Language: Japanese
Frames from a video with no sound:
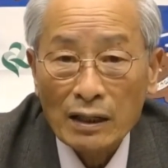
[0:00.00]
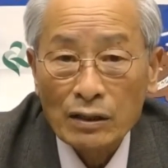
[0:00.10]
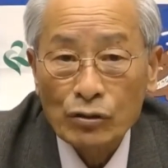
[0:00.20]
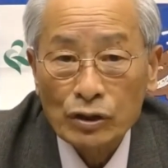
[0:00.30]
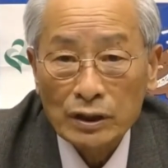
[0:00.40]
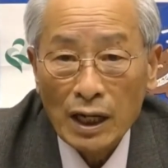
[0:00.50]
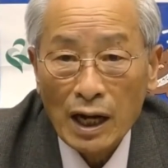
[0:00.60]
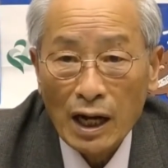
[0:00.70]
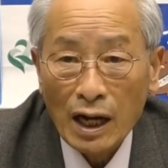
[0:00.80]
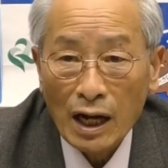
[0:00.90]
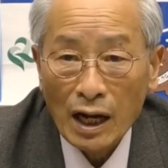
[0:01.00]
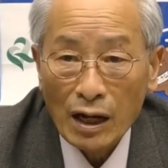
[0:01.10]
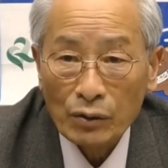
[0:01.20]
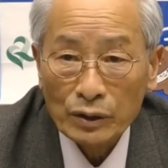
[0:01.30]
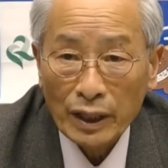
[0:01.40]
こうした
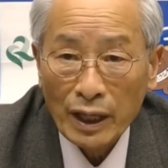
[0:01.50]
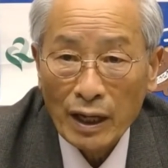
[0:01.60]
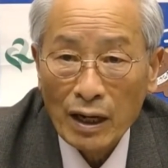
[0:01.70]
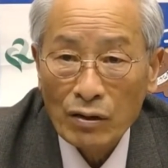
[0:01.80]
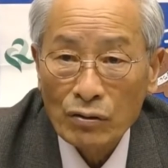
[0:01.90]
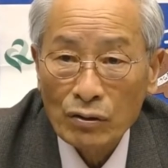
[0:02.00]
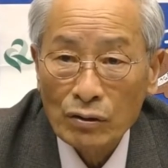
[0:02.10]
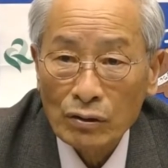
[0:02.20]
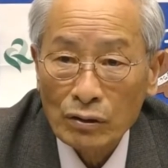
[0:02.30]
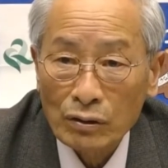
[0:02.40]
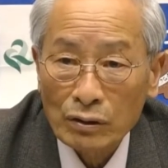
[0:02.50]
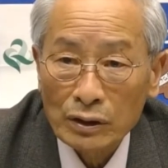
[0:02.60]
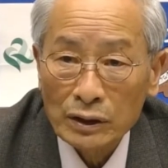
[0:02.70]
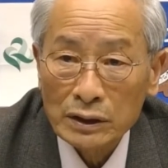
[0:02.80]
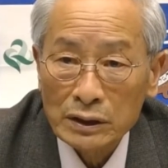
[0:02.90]
ご提案を
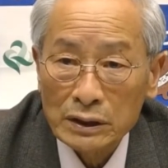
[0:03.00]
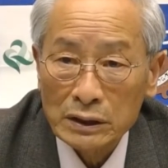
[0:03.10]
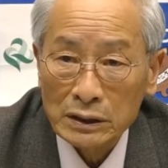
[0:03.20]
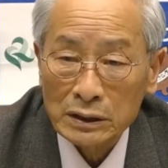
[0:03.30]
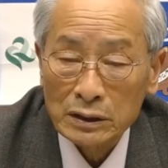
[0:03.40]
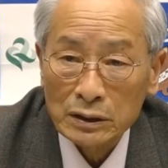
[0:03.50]
5つ